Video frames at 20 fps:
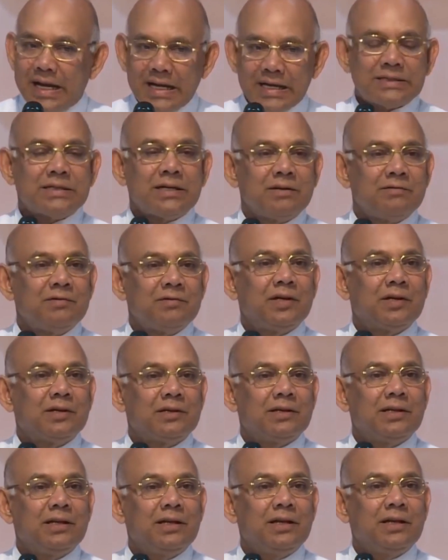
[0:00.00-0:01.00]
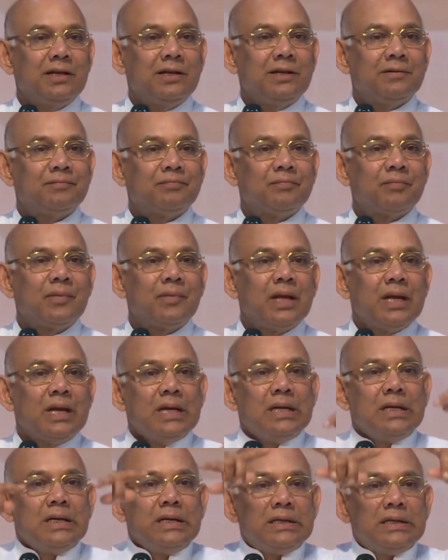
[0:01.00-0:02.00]
ऐसा व्यक्ति
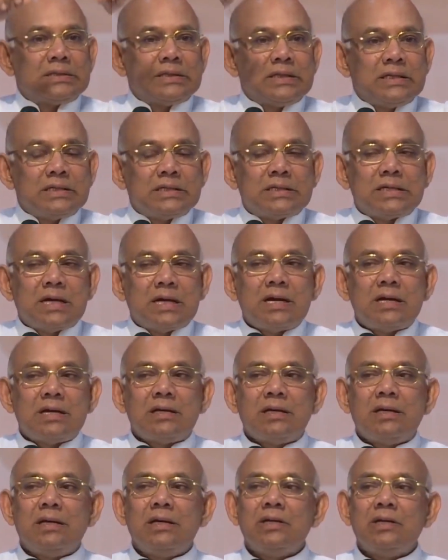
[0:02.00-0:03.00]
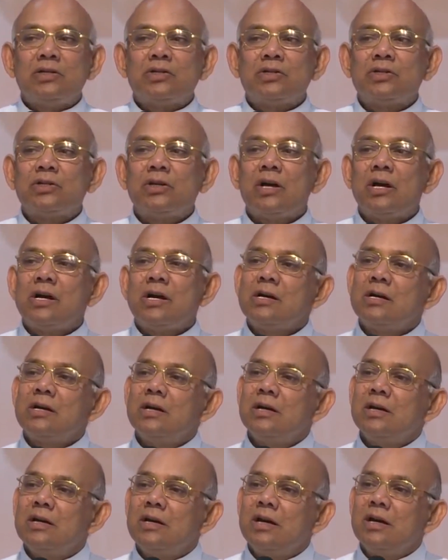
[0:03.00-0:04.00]
इस संसार की
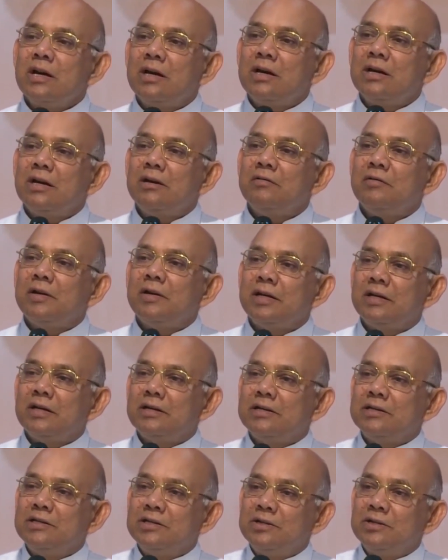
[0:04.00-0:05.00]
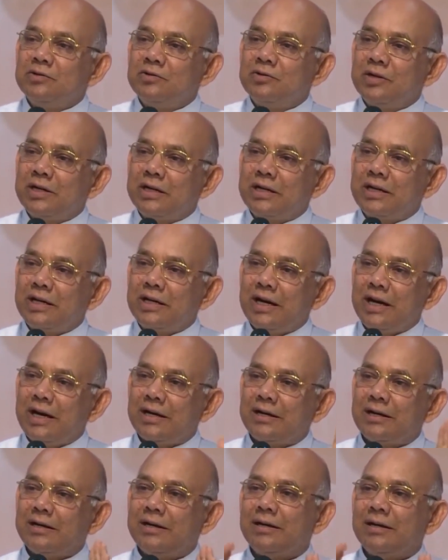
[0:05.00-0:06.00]
सारी निगेटिव एनर्जी को
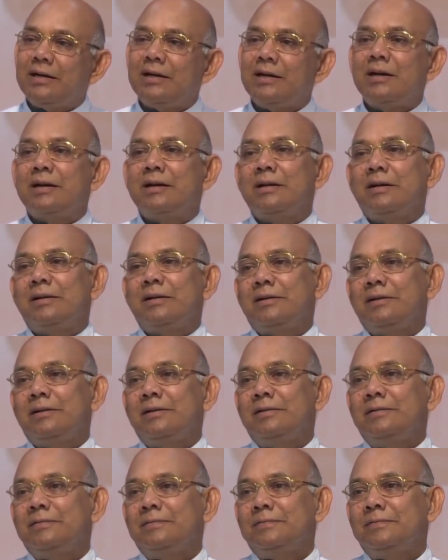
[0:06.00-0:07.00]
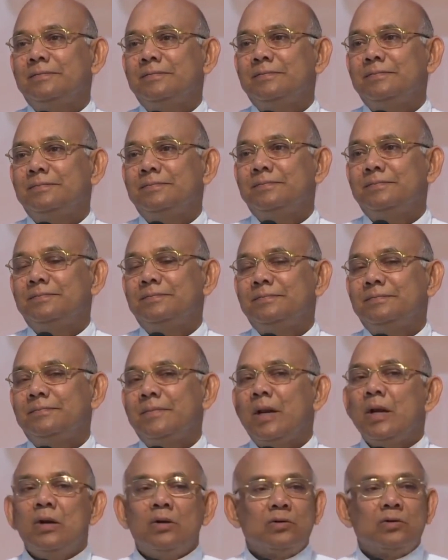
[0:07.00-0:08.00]
अट्रैक्ट कर रहा है
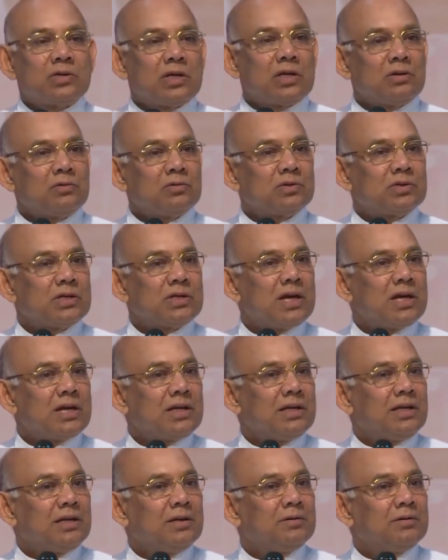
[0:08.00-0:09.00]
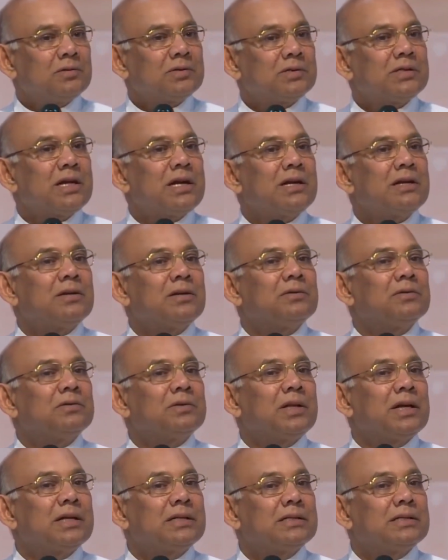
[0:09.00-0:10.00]
उसका नुकसान ही नुकसान
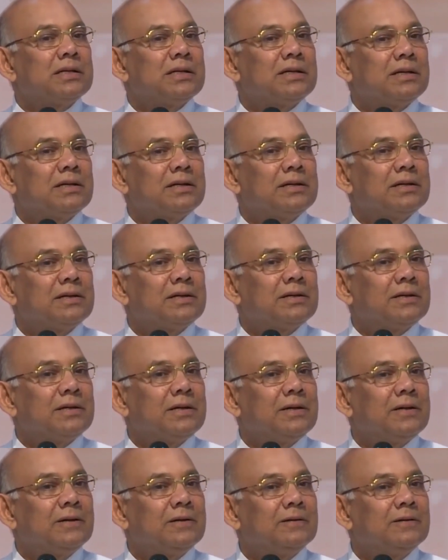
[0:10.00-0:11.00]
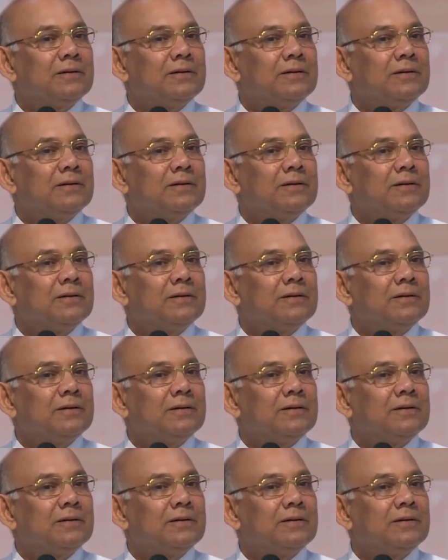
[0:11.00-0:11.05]
होता जा रहा है